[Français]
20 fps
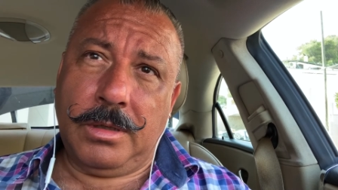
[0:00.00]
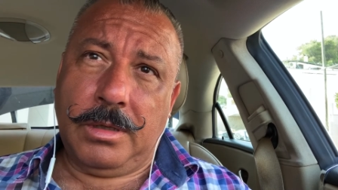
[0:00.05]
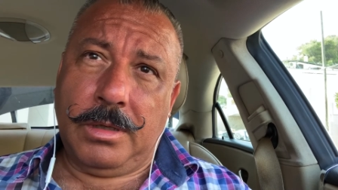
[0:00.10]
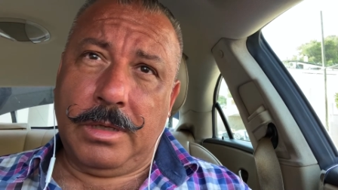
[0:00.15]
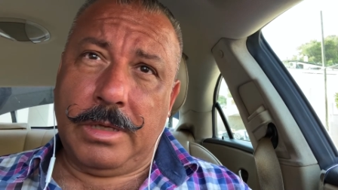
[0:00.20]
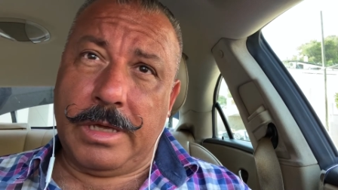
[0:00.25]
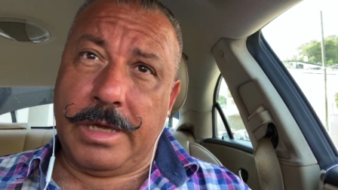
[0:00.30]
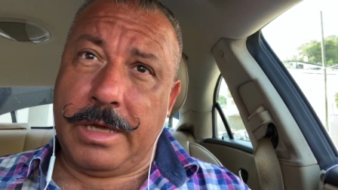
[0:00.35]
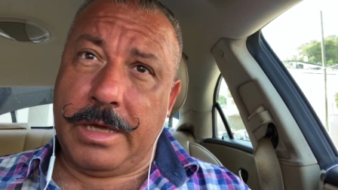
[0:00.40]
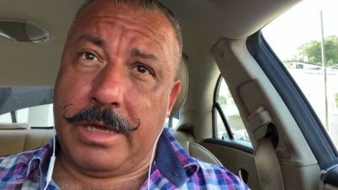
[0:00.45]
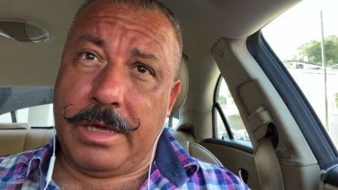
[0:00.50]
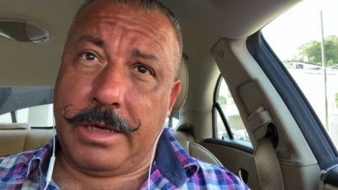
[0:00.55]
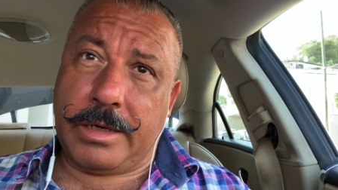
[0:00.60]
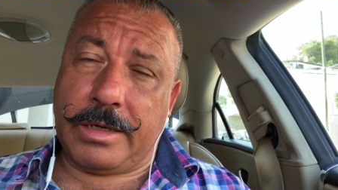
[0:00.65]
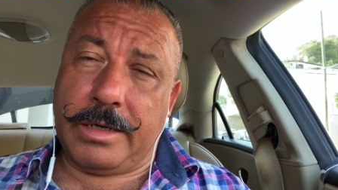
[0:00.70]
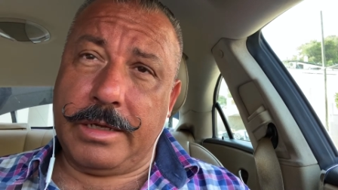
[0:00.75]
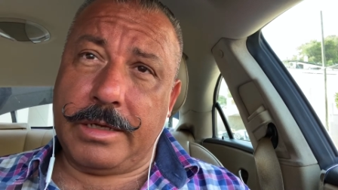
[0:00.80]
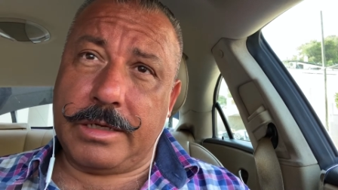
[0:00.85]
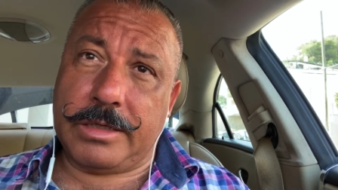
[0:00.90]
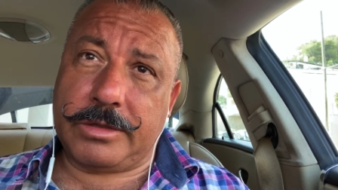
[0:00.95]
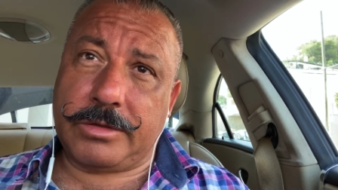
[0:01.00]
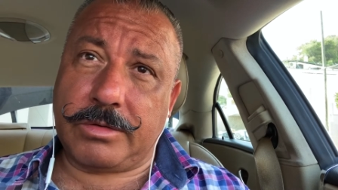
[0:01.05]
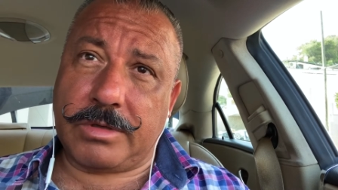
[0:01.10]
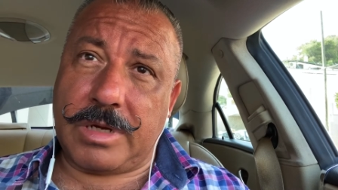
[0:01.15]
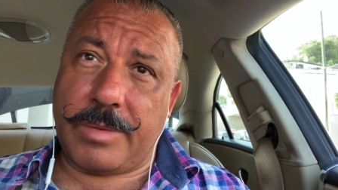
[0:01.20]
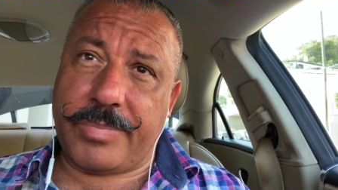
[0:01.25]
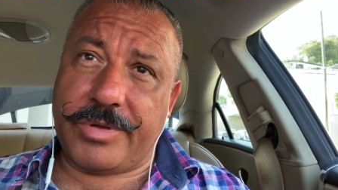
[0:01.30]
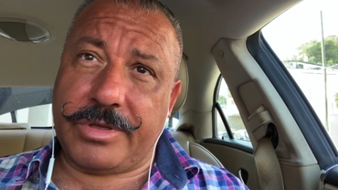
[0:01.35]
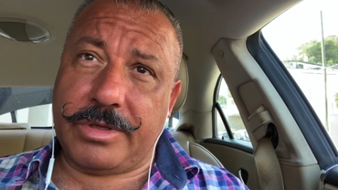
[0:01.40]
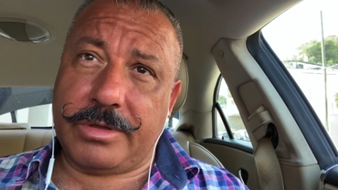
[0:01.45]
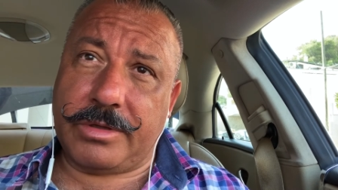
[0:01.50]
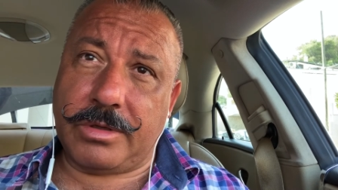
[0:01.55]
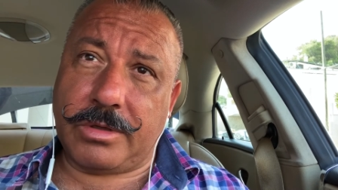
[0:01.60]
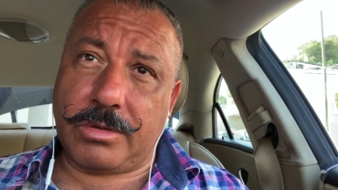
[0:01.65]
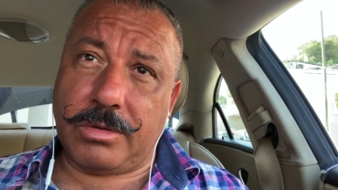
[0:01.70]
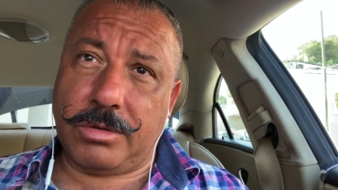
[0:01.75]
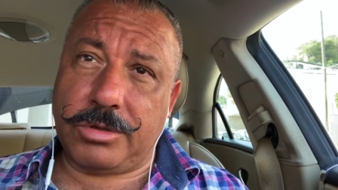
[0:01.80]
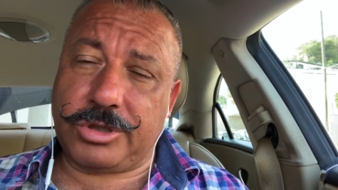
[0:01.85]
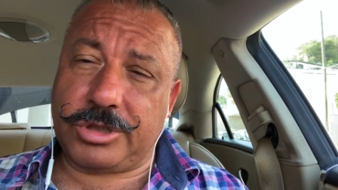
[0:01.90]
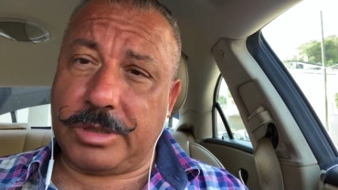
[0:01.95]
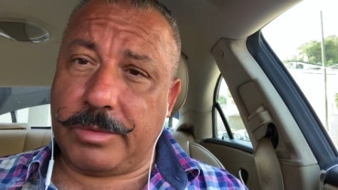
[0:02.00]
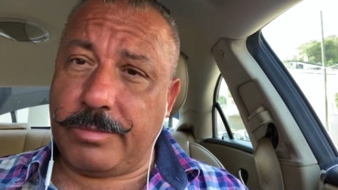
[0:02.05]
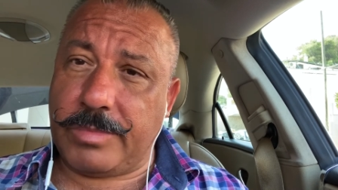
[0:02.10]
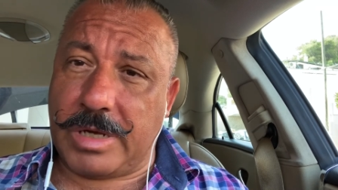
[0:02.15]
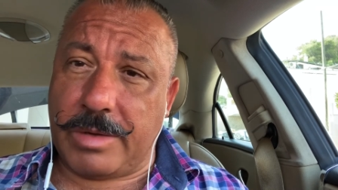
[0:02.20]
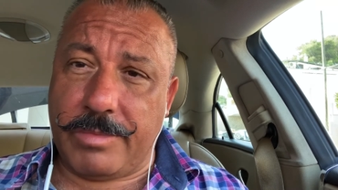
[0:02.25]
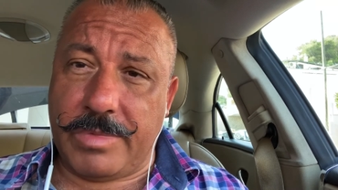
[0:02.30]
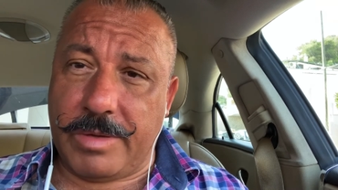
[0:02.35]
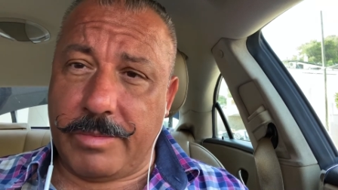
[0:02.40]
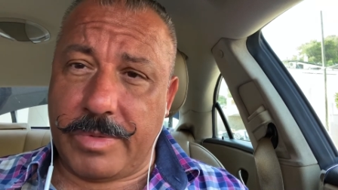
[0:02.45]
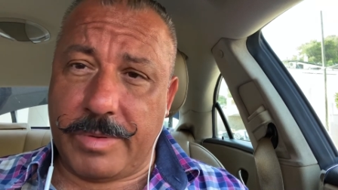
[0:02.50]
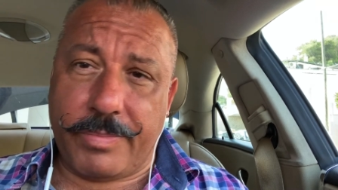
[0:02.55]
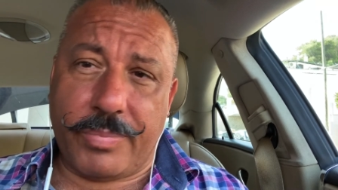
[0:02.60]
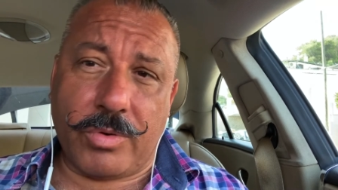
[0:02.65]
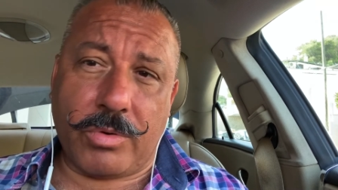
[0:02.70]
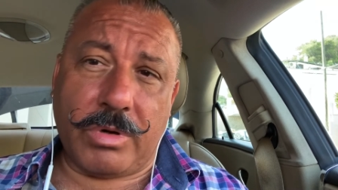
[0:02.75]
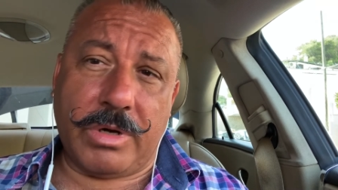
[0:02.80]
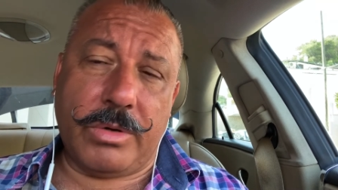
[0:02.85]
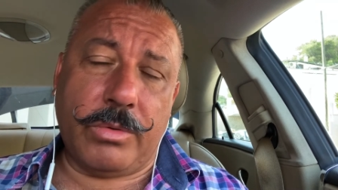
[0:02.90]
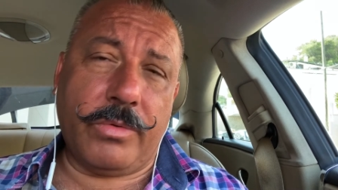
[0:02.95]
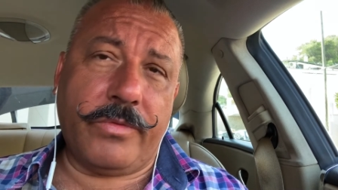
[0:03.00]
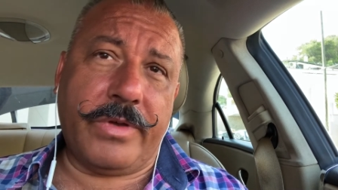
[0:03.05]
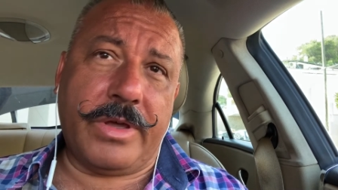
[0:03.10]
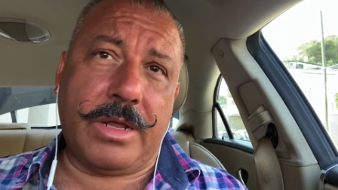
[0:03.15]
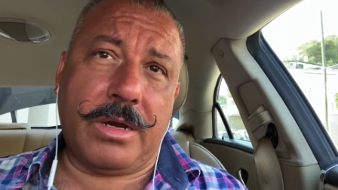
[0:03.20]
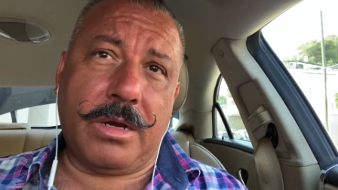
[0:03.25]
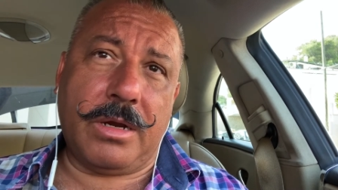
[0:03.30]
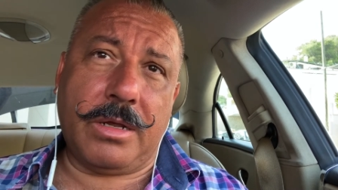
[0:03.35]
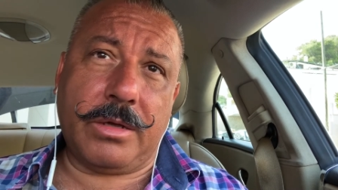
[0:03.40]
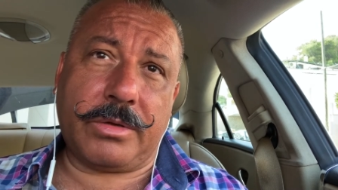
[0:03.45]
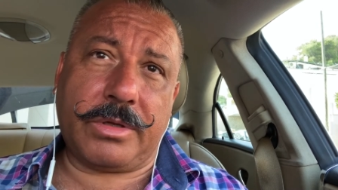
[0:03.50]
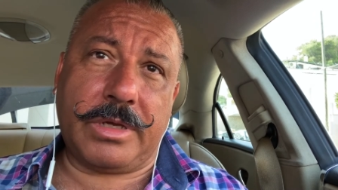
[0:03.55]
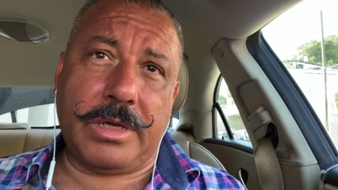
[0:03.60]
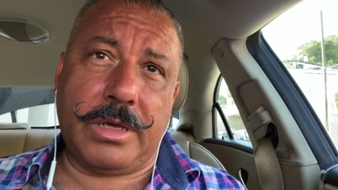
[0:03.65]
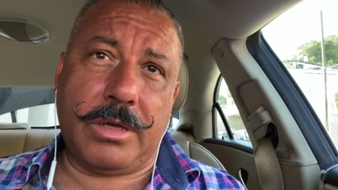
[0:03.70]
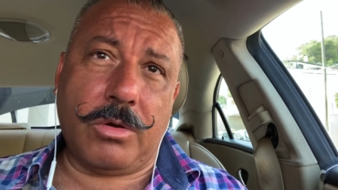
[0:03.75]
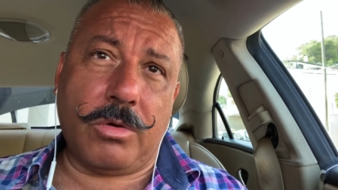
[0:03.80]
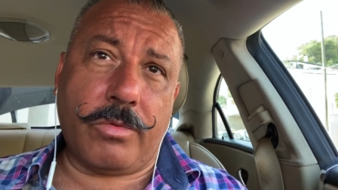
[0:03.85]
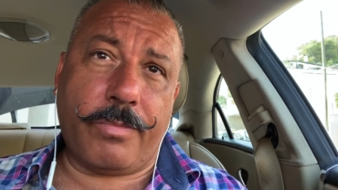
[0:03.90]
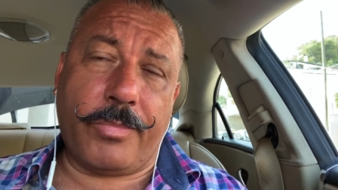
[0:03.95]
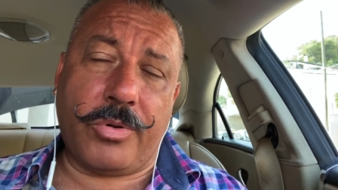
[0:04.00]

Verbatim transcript: Et clique sur la petite cloche en bas même pour les nouvelles, ok oh,